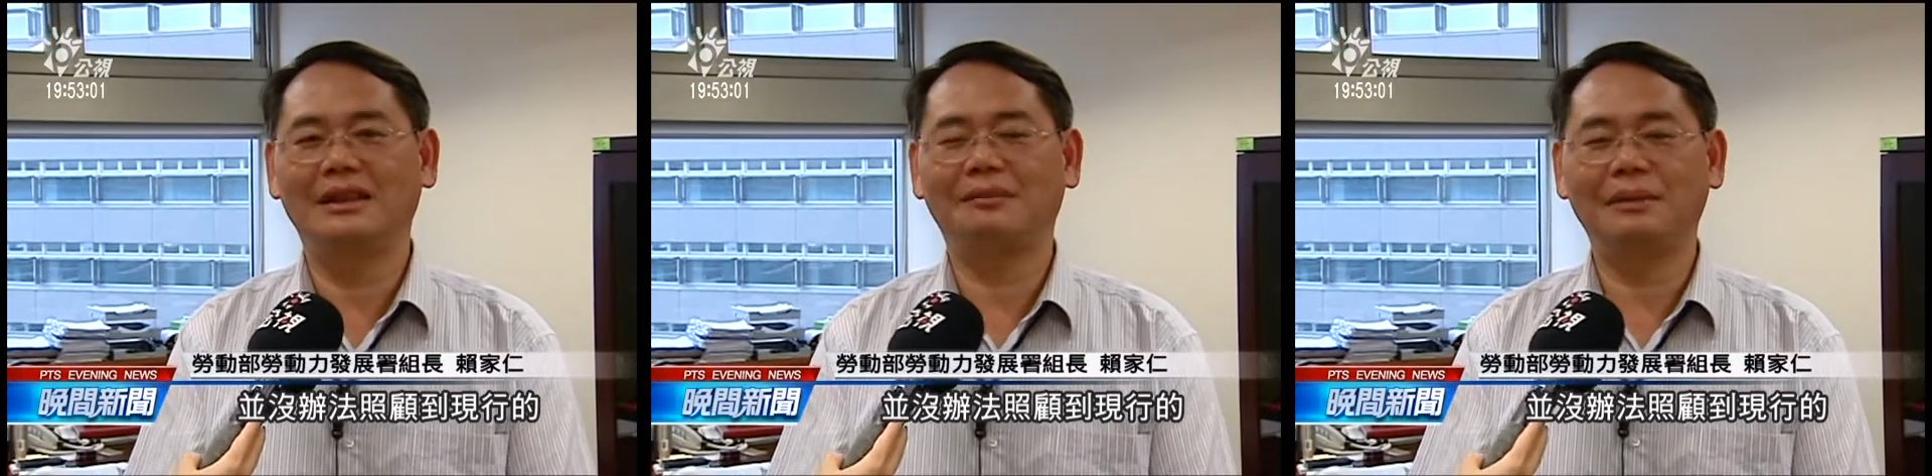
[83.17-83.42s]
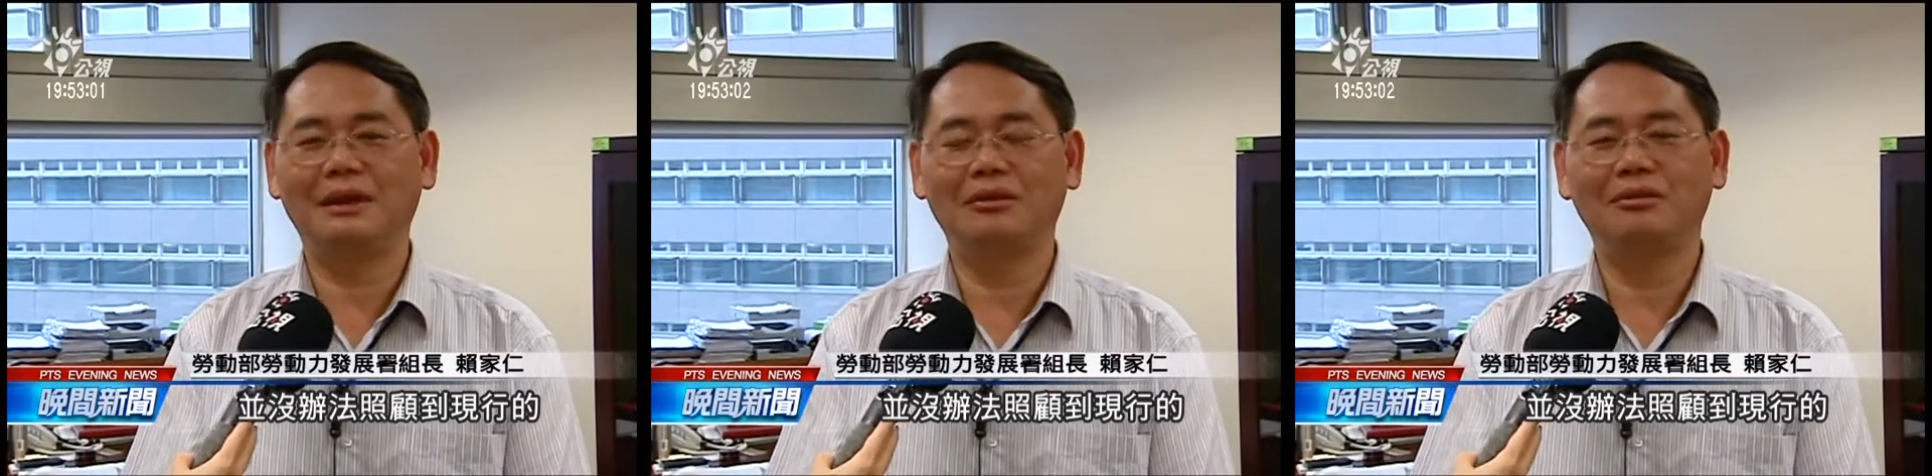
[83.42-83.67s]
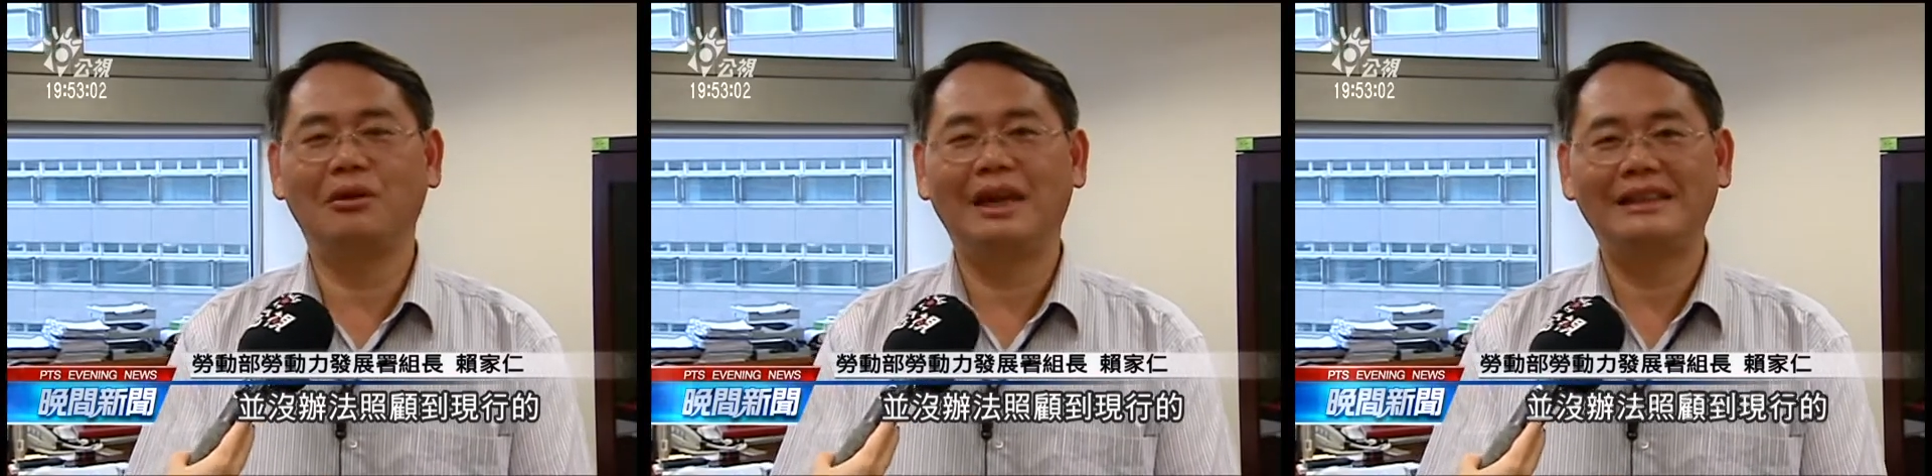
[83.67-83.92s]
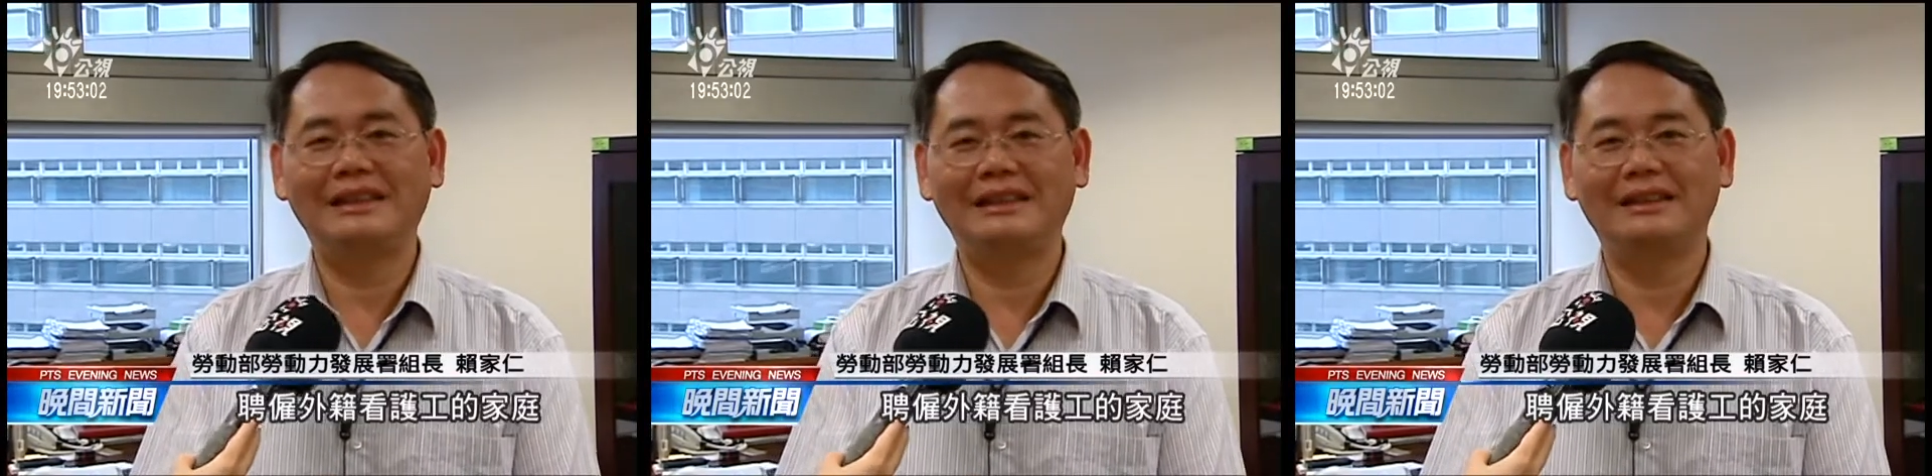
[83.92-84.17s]
的聘雇
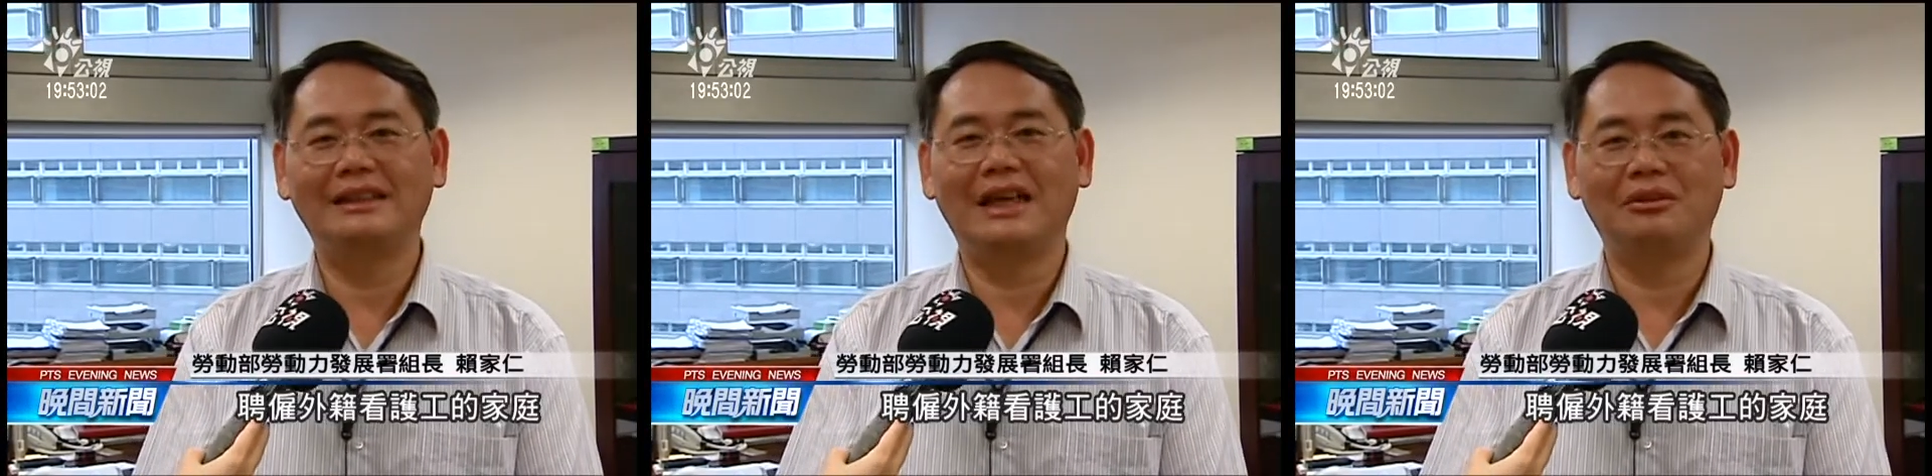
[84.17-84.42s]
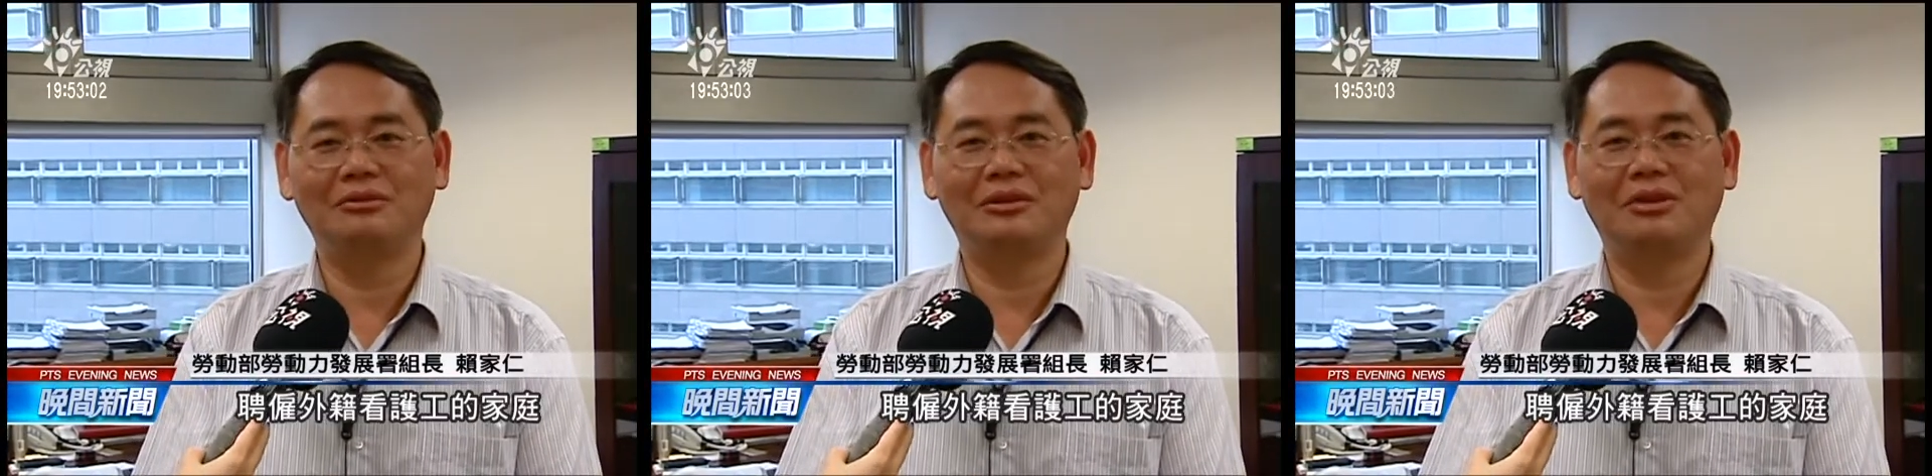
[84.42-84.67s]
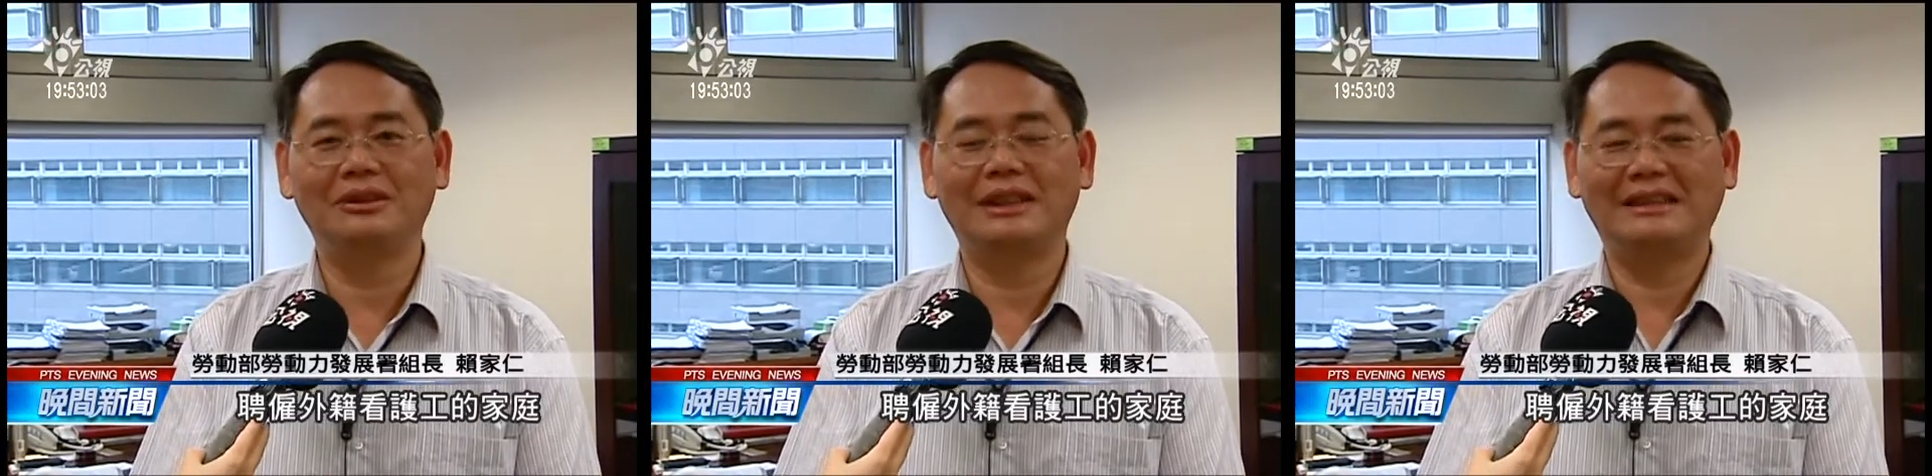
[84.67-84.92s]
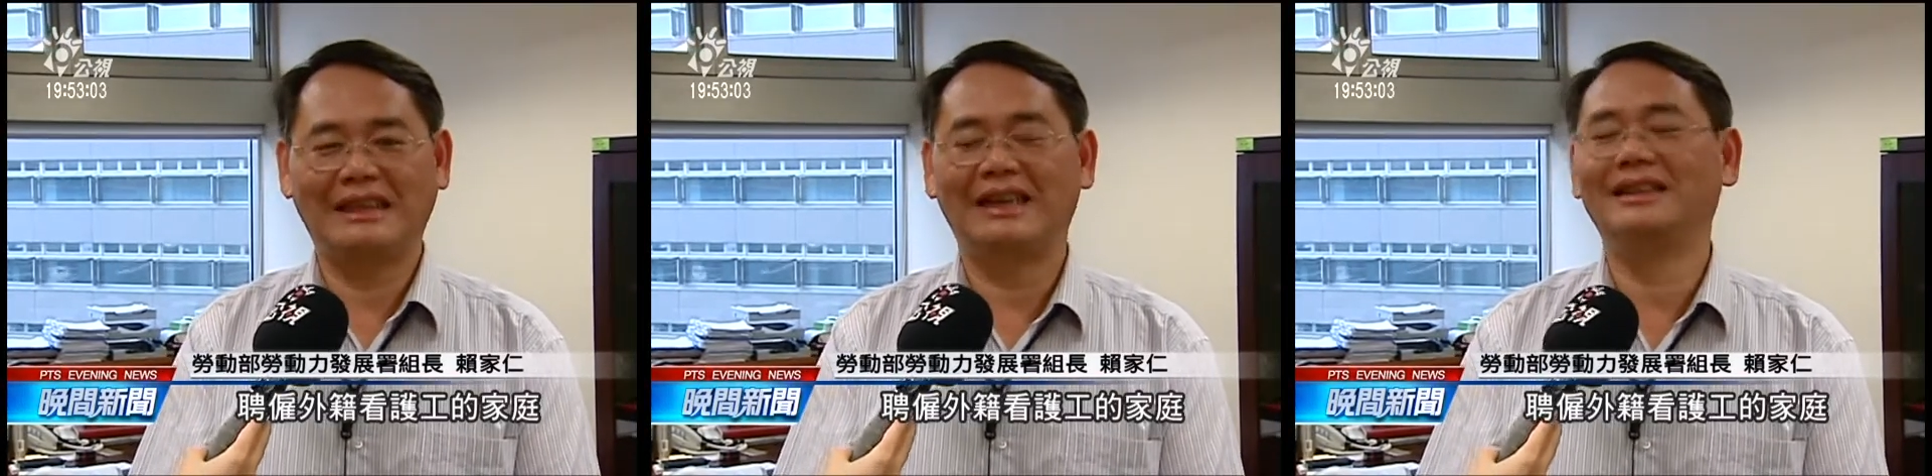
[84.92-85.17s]
外籍看护工
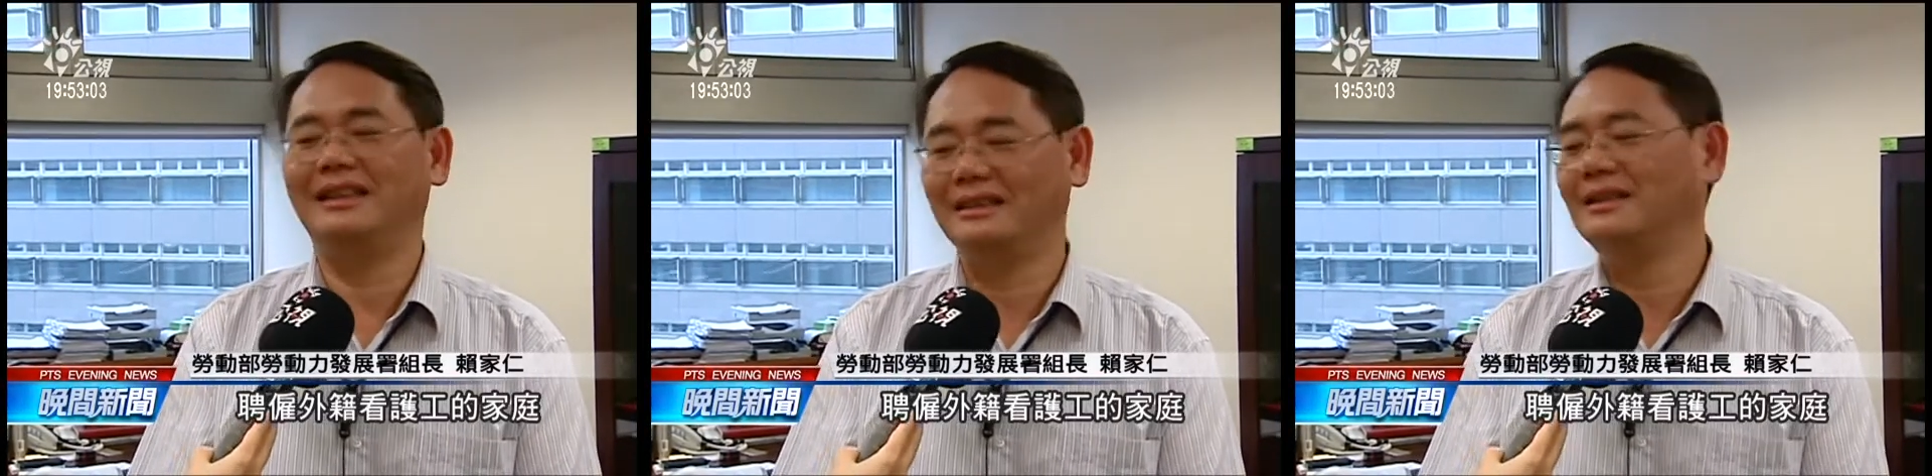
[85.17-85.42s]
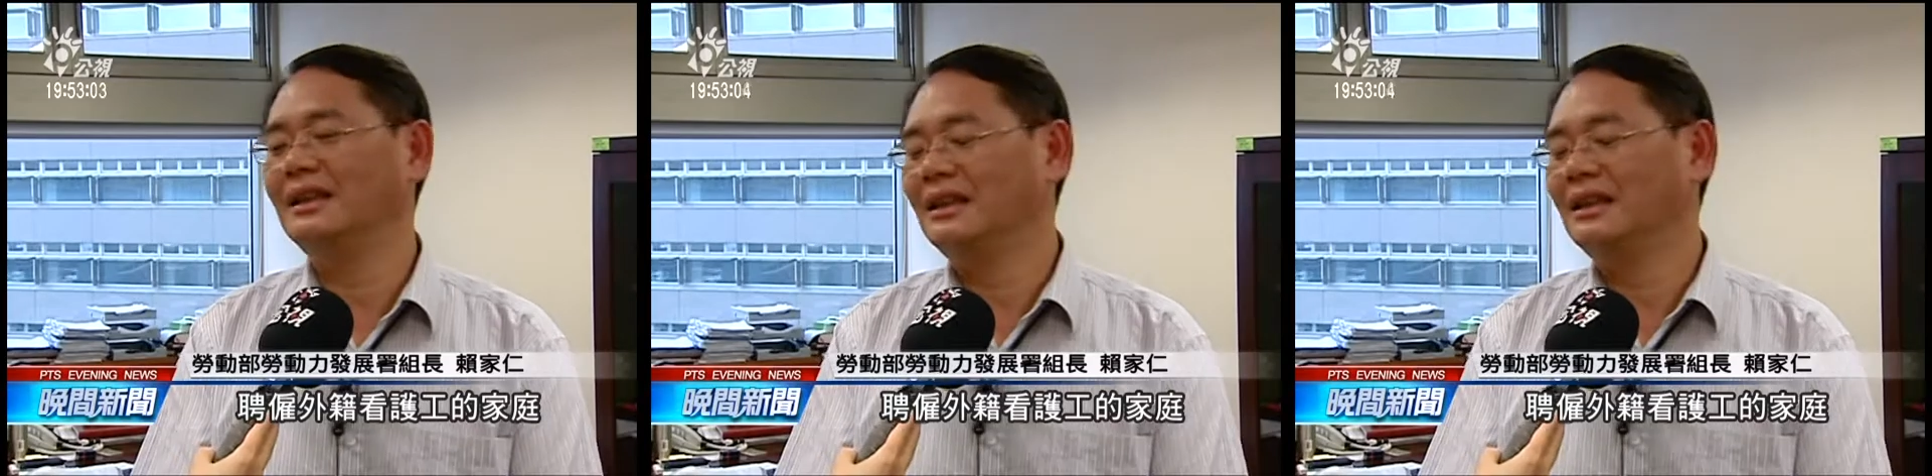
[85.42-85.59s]
的家庭，